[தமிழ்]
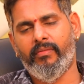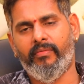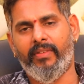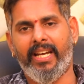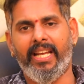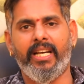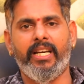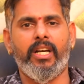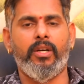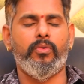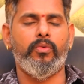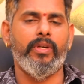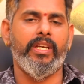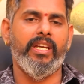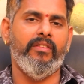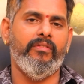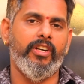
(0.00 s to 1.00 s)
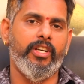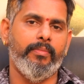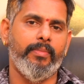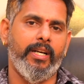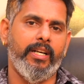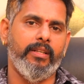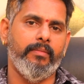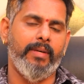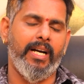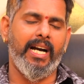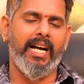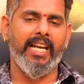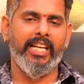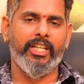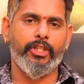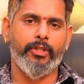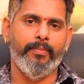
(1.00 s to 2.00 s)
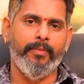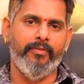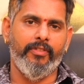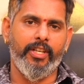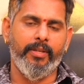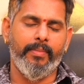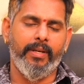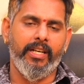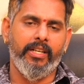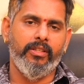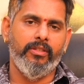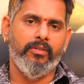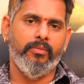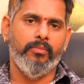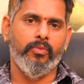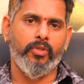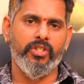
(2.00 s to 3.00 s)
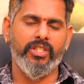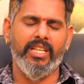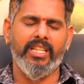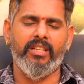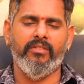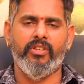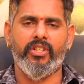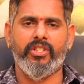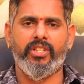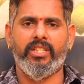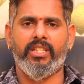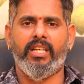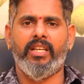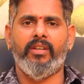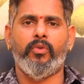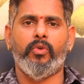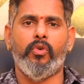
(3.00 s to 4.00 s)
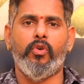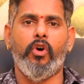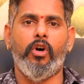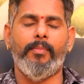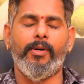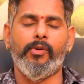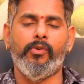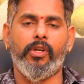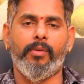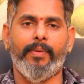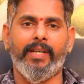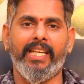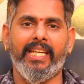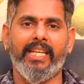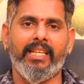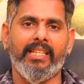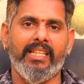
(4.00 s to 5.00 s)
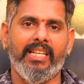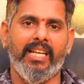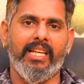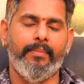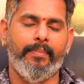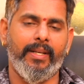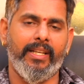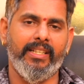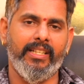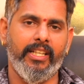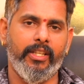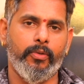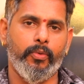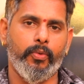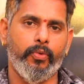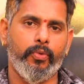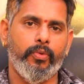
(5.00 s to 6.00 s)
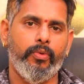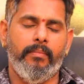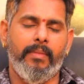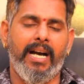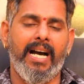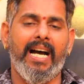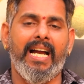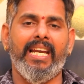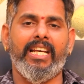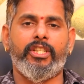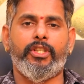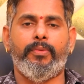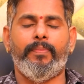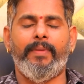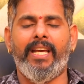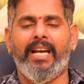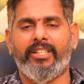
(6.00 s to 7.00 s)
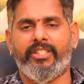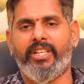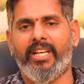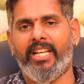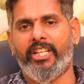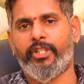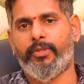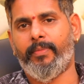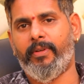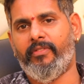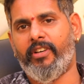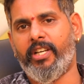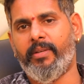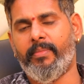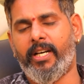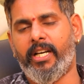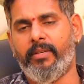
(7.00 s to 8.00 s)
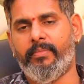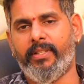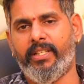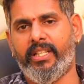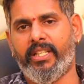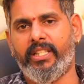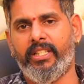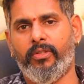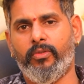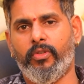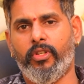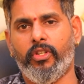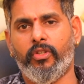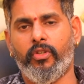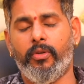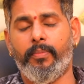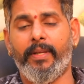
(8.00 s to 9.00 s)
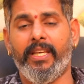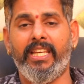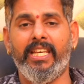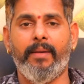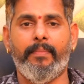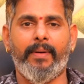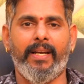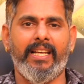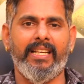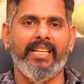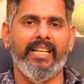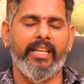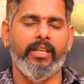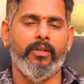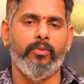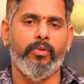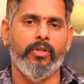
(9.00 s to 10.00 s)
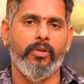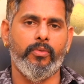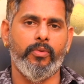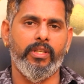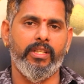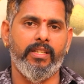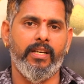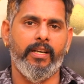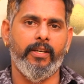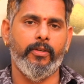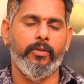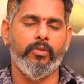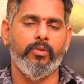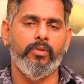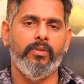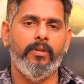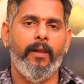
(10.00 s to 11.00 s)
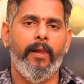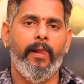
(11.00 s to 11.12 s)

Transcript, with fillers: வணங்கக்கூடிய வழிபாடு மகாலட்சுமி வழிபாடு முடிஞ்ச இந்த வருஷத்தில் ஒரு ஹோமம் கூட பண்ணிக்கிறது நல்ல பலன்களை கொடுக்கும் மகாலட்சுமி அஷ்டலக்ஷ்மி வழிபாடு பண்ணுறது உங்களுக்கு ஒரு பெரிய பலன்களை கொடுக்கக்கூடியதாக இருக்கும்